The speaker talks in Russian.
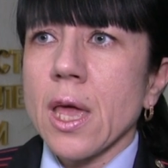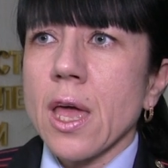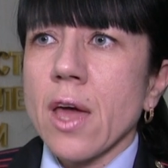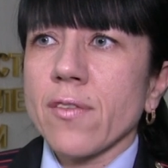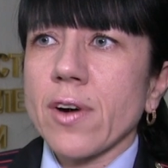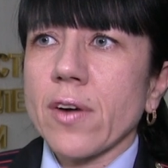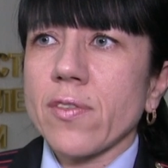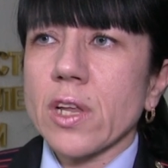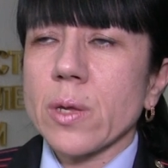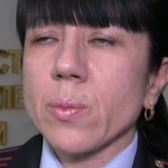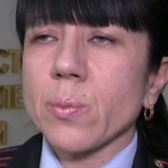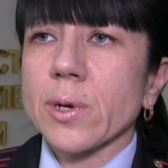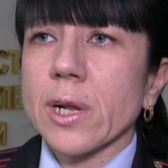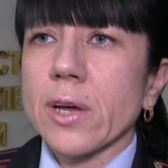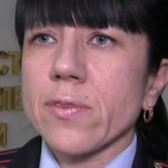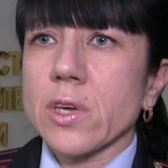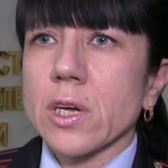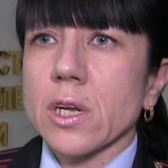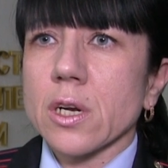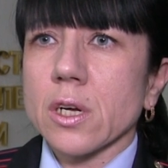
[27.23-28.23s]
Во время
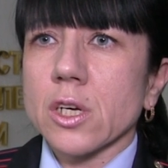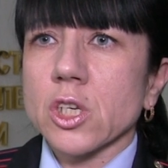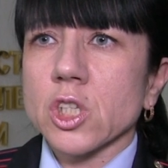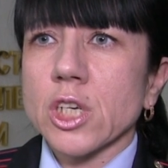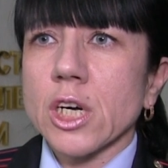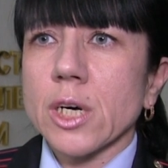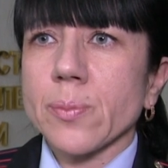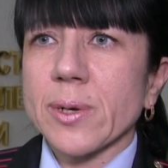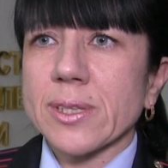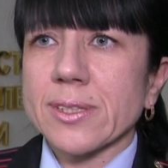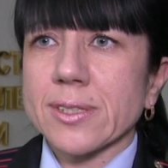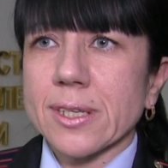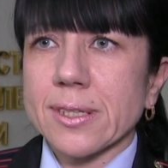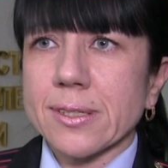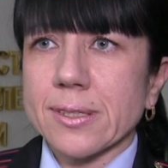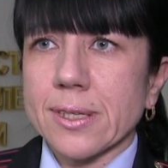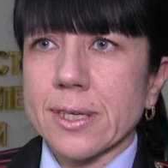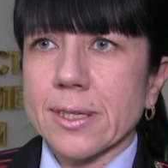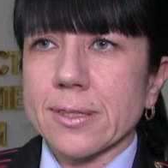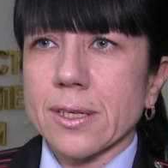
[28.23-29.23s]
проверок жалоб от
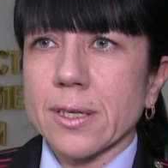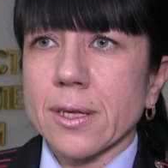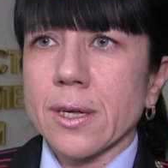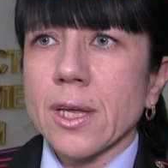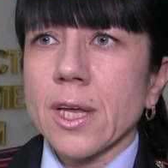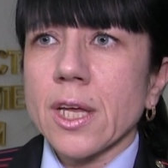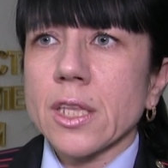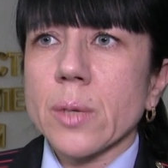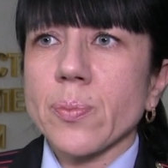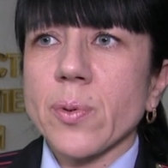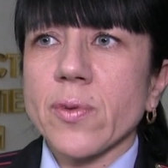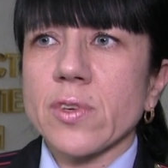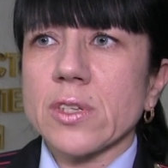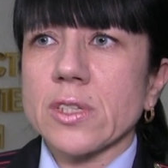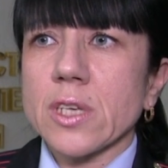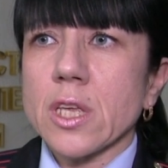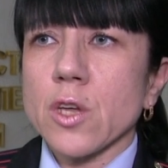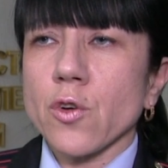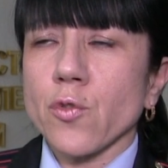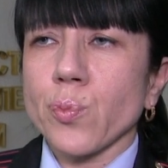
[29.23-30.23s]
соседей, на
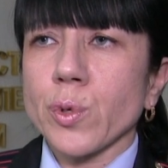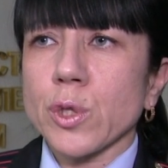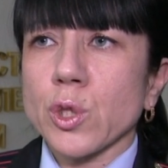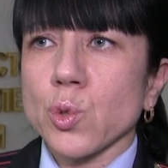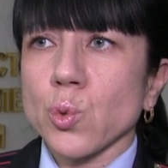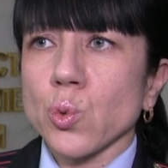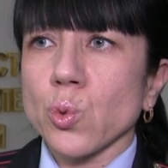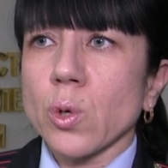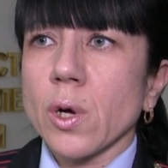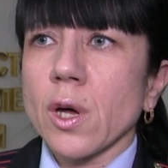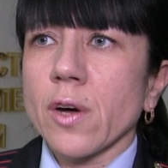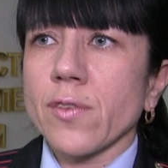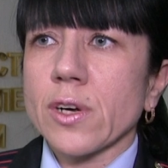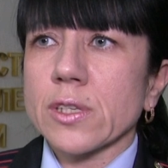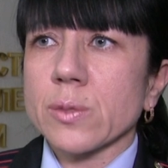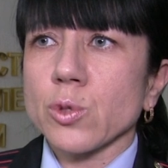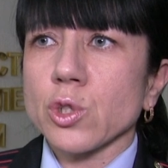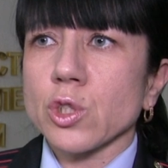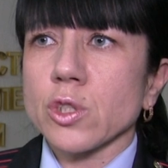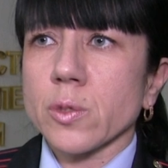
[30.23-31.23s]
поведение в быту,
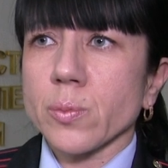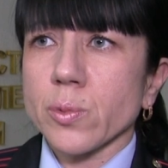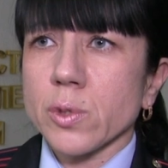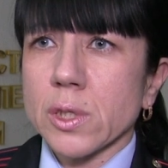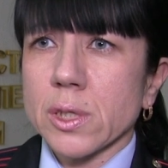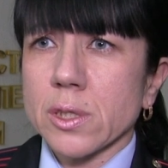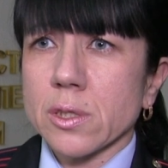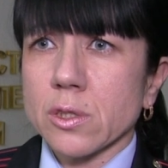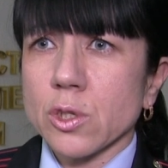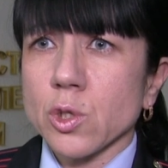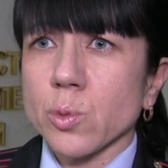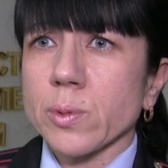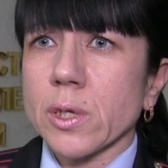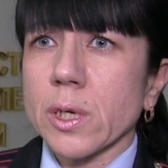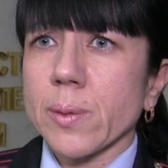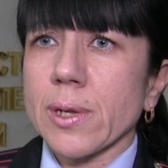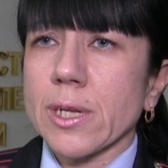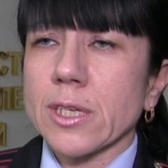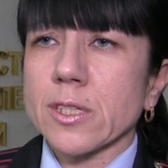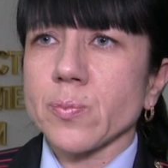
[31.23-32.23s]
возможно, за
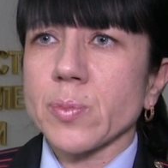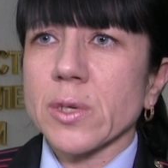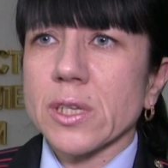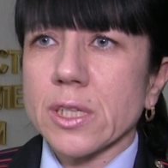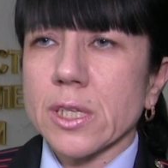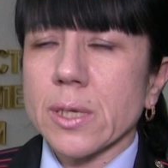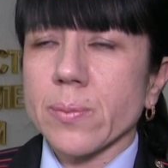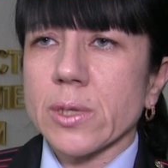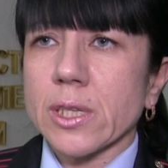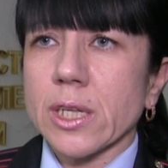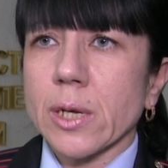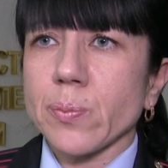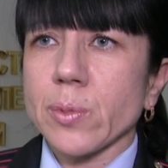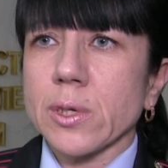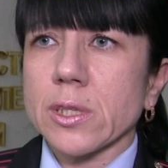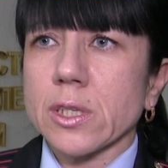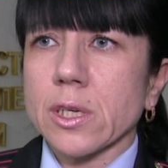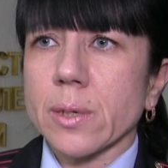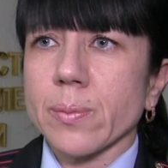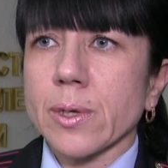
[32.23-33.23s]
употребление спиртными
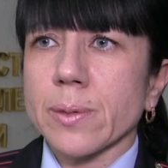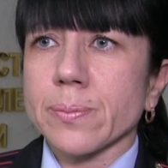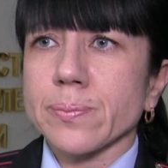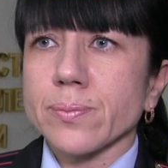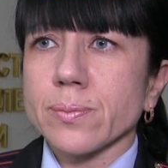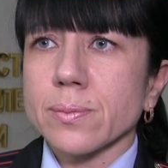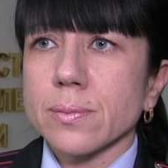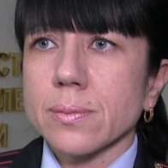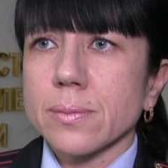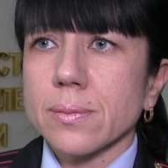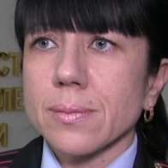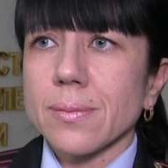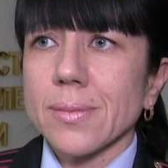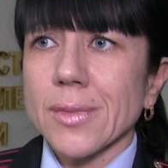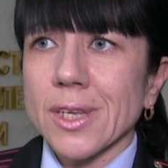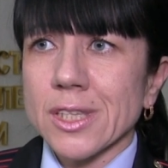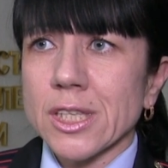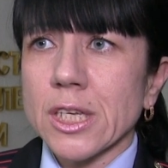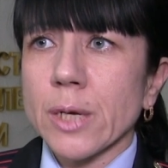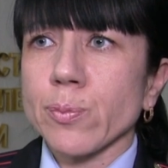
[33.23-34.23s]
напитками
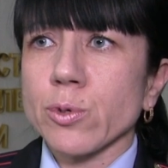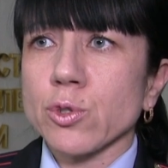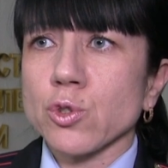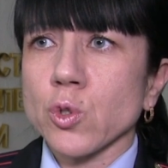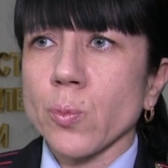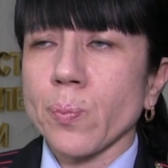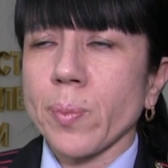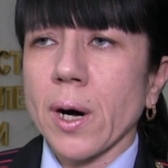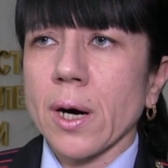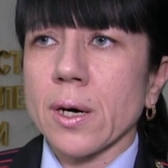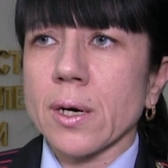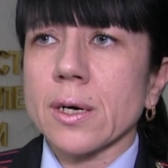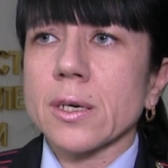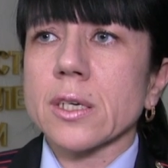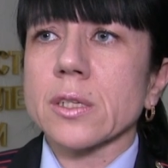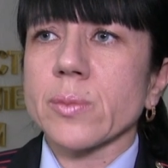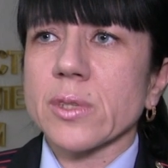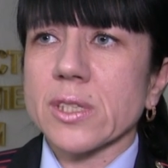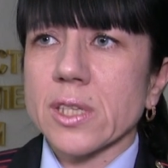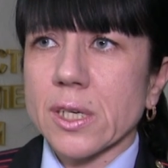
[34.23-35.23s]
не поступал, К
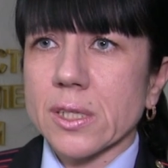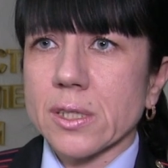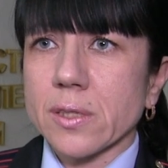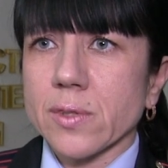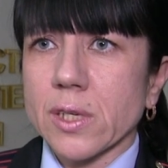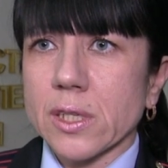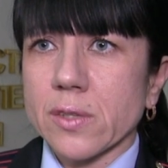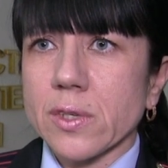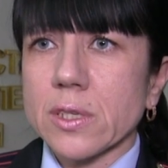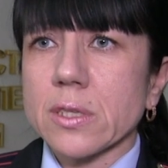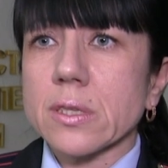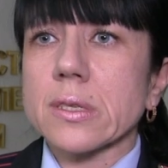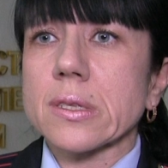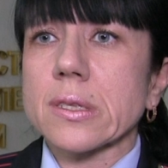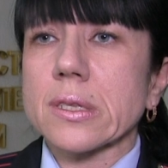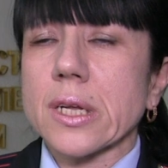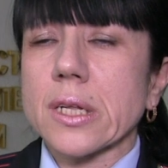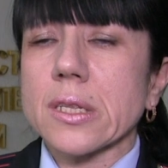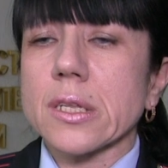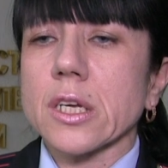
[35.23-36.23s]
административной ответственности
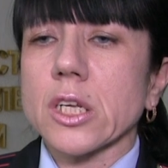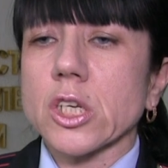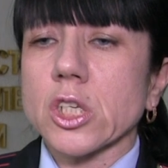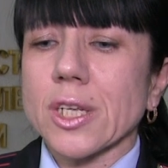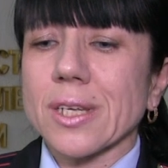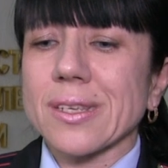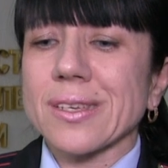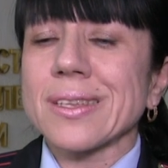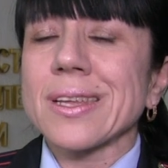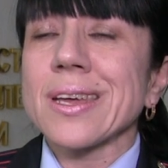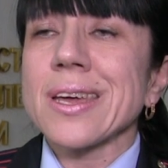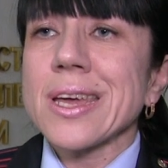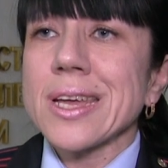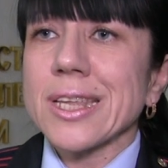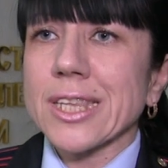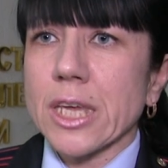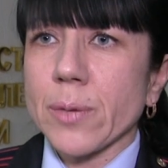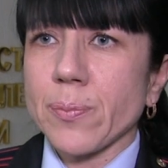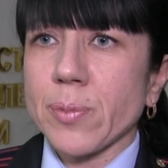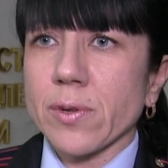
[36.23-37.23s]
данный гражданин
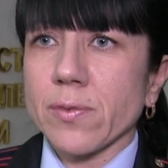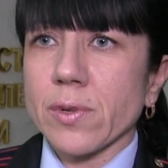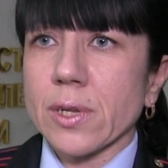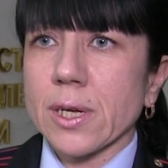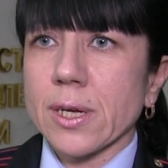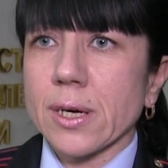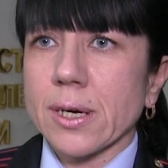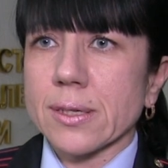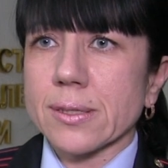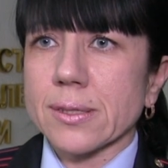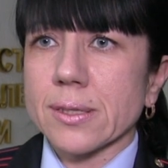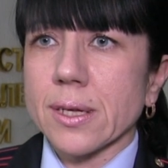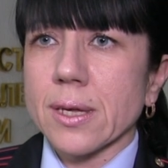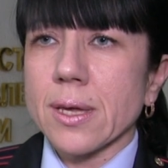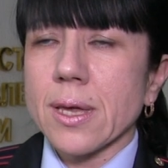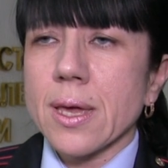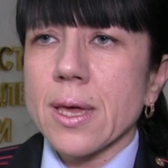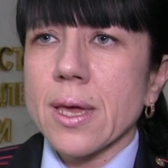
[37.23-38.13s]
не привлекался.